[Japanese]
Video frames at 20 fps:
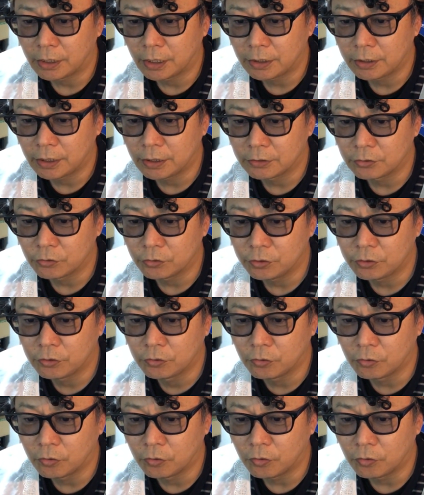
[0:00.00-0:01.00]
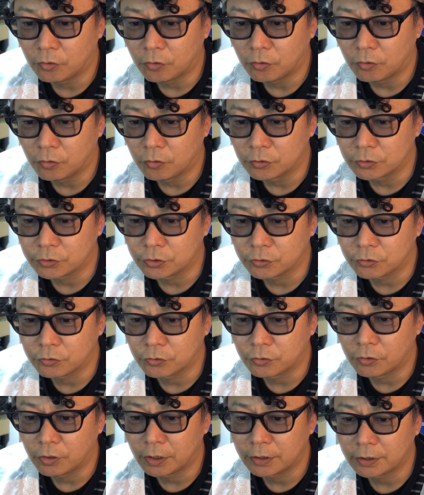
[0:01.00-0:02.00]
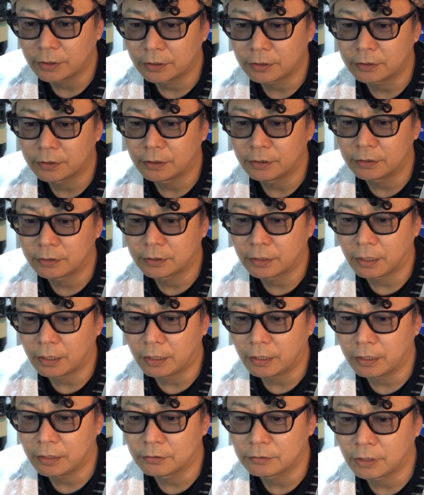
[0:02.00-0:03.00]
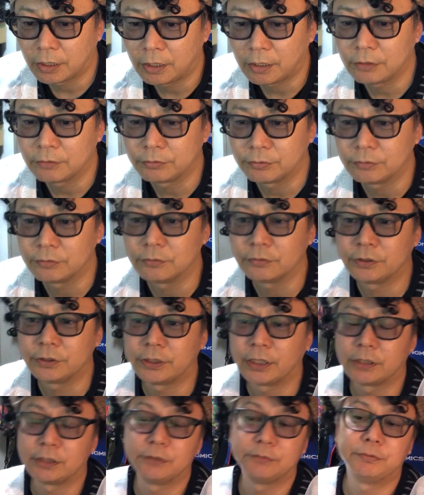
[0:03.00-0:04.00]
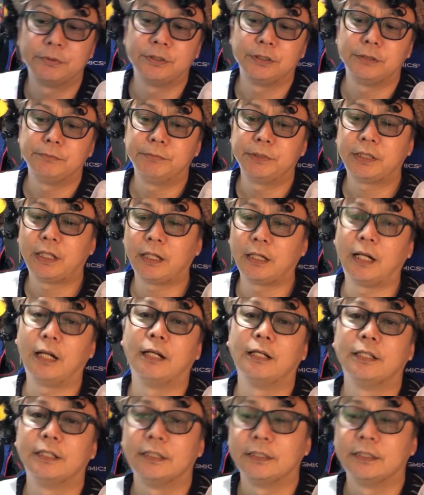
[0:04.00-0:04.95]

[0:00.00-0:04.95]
アイランド以降ちょっと離れていたエンハイフン久しぶりに見たら